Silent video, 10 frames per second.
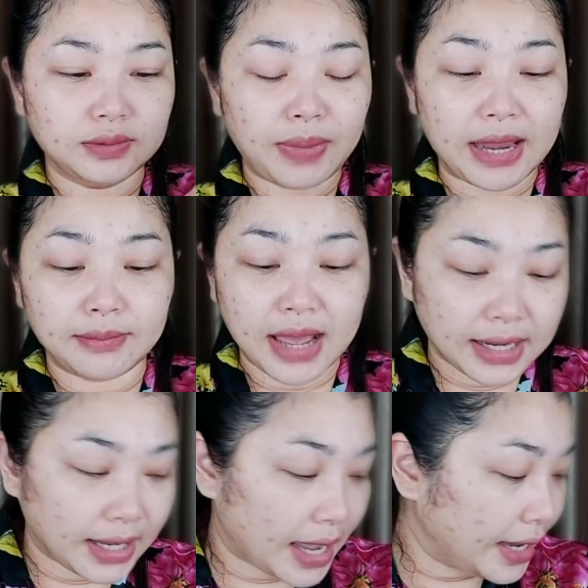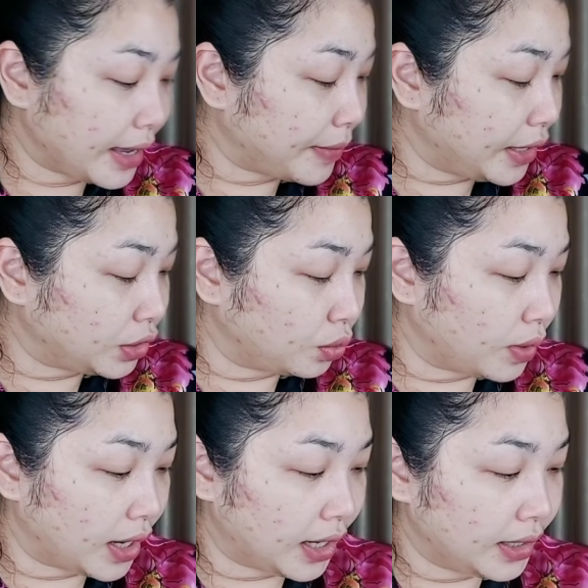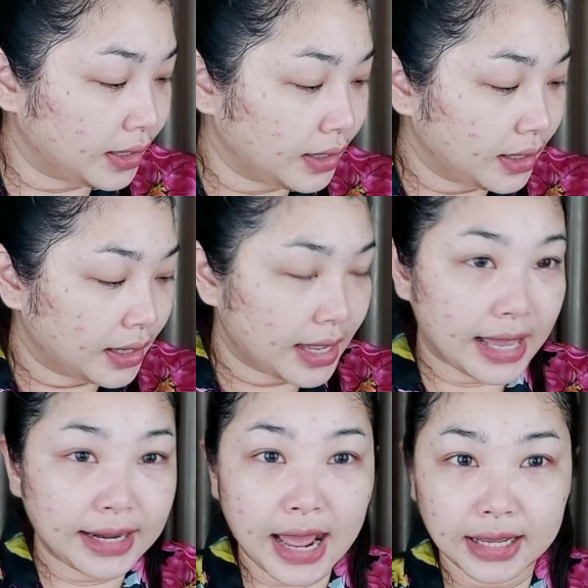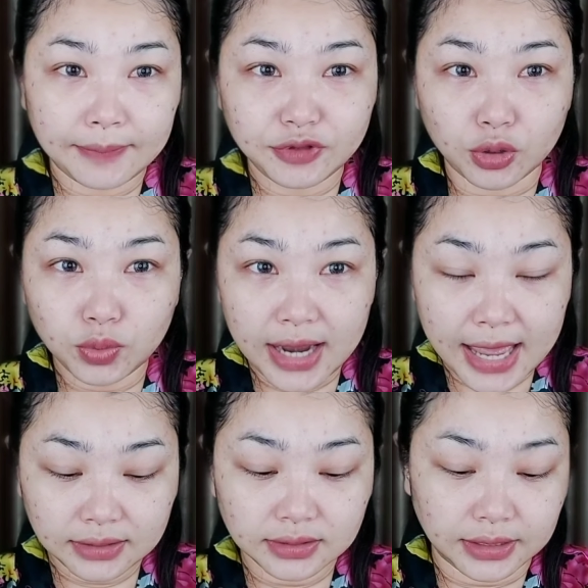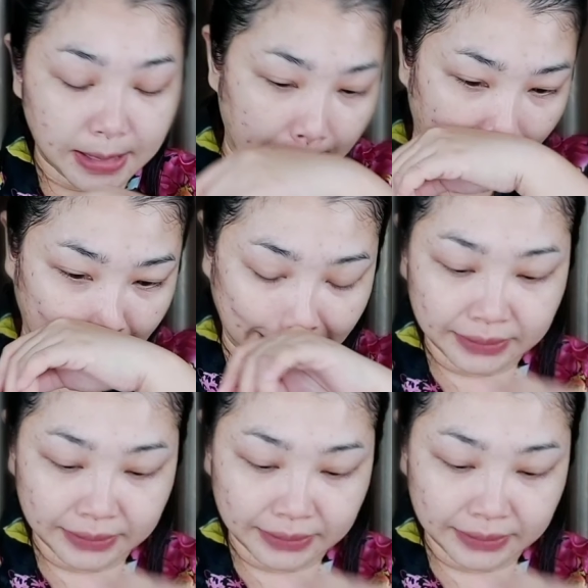แผ่นมาร์กคล้ายๆกับไอตัวฮาดะกับสองตัวแรกเลยนะคะ